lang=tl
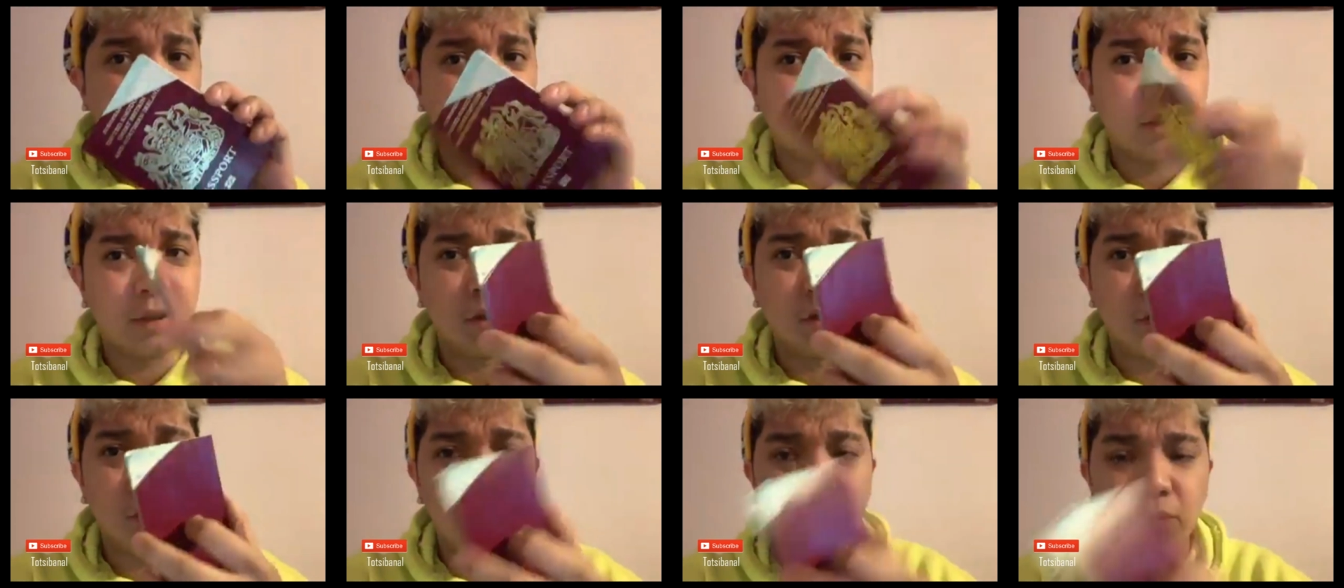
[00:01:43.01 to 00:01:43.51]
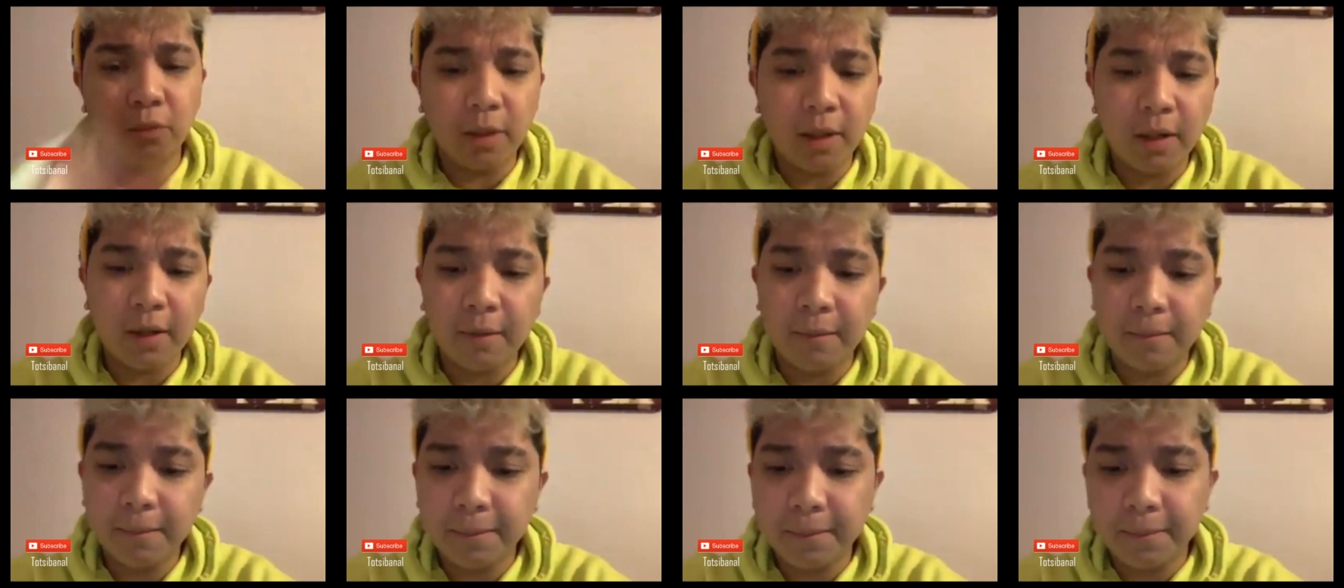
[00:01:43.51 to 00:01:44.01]
Yun yung luma.
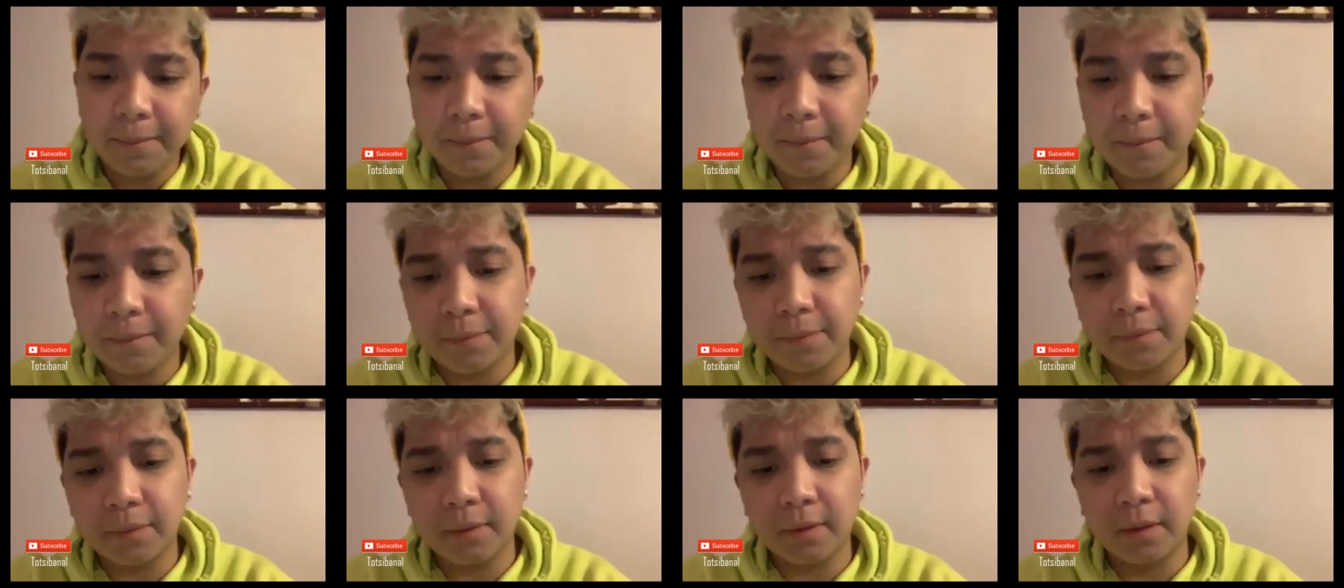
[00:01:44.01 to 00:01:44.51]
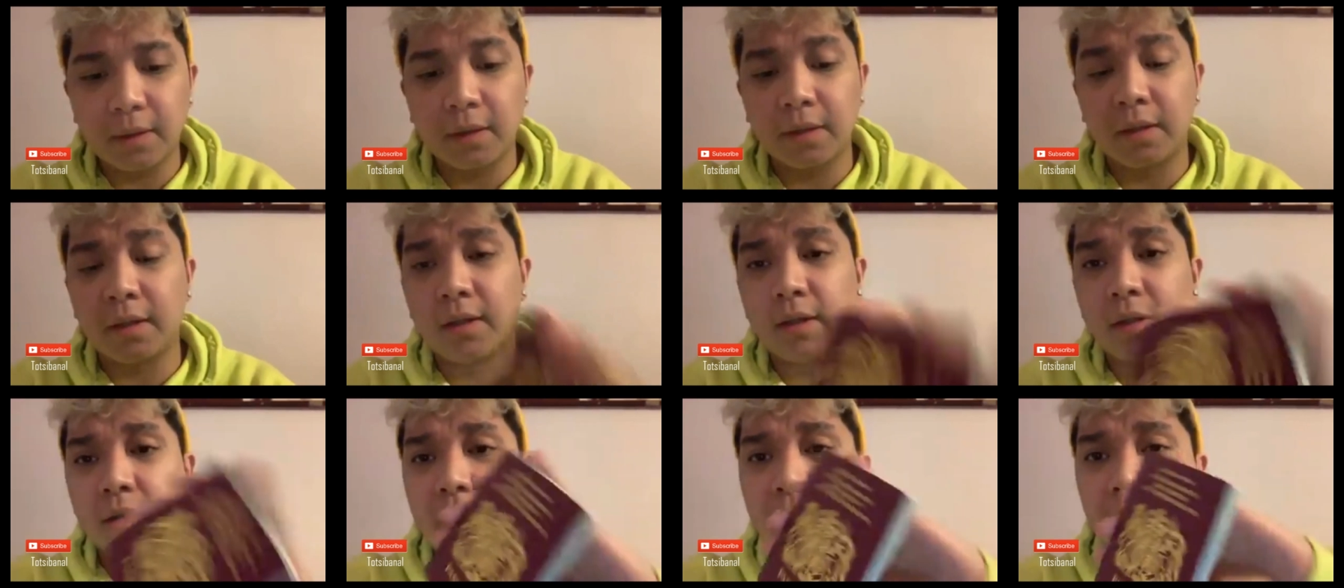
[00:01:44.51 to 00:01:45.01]

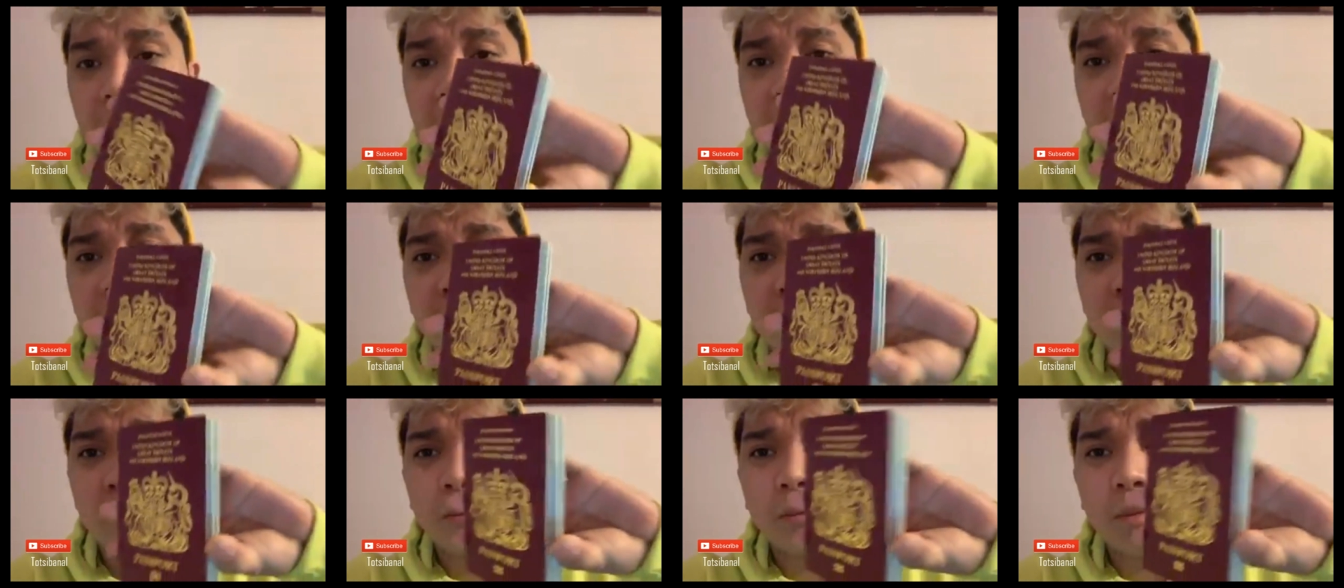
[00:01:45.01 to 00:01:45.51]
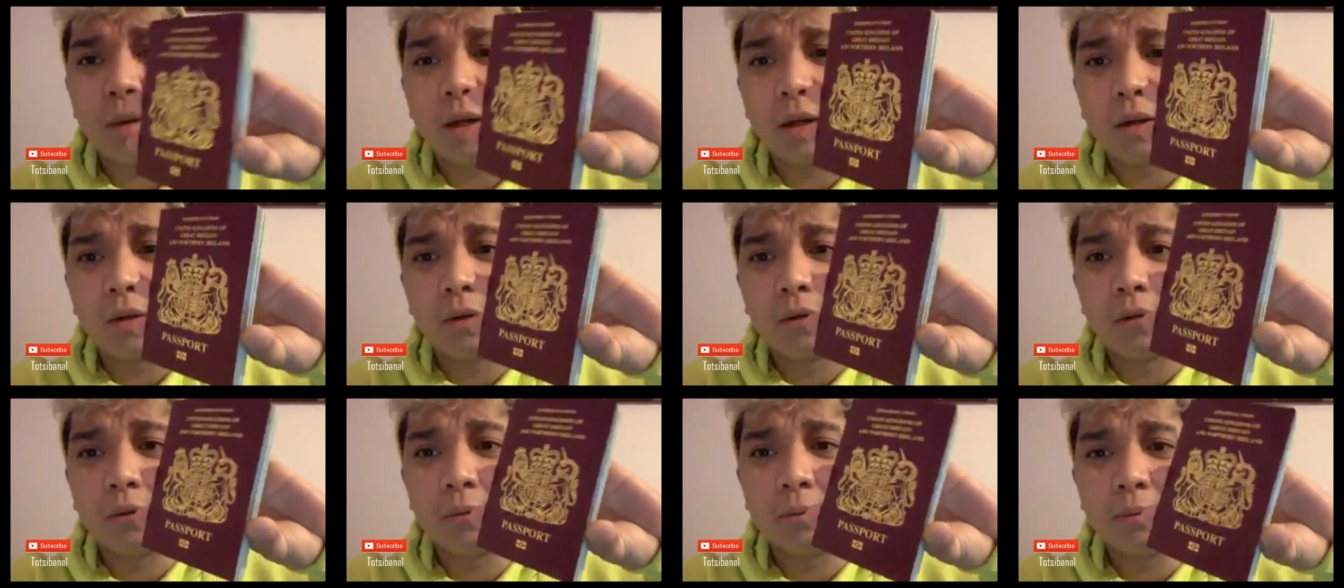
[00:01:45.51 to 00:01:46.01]
And ito yung
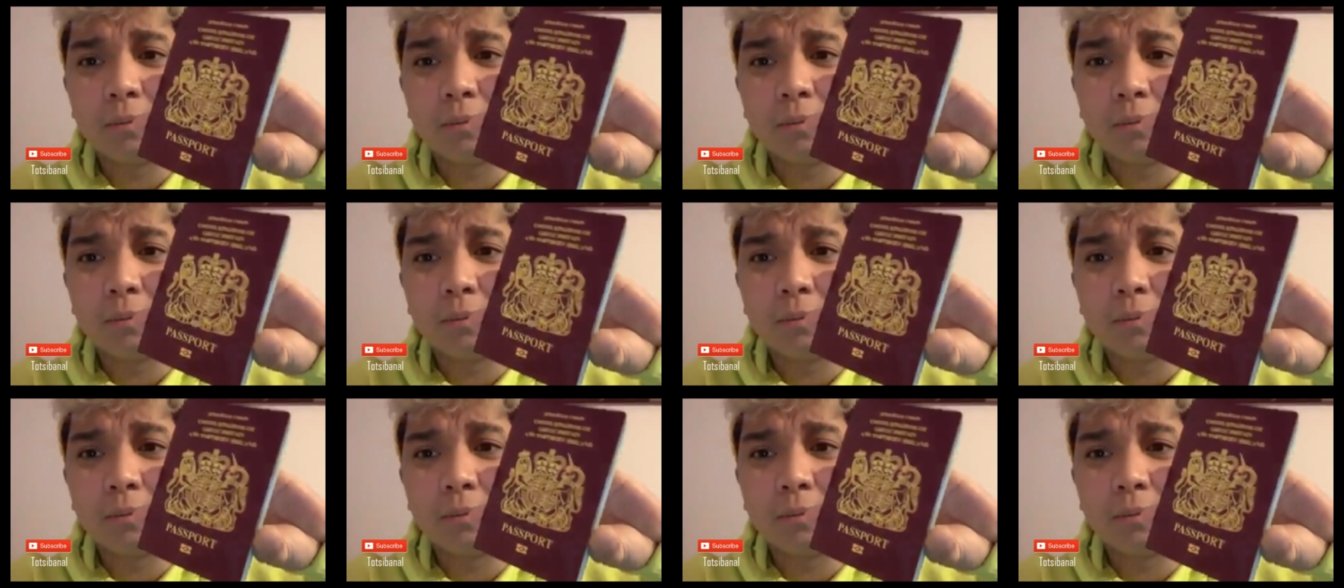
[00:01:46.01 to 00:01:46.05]
bago.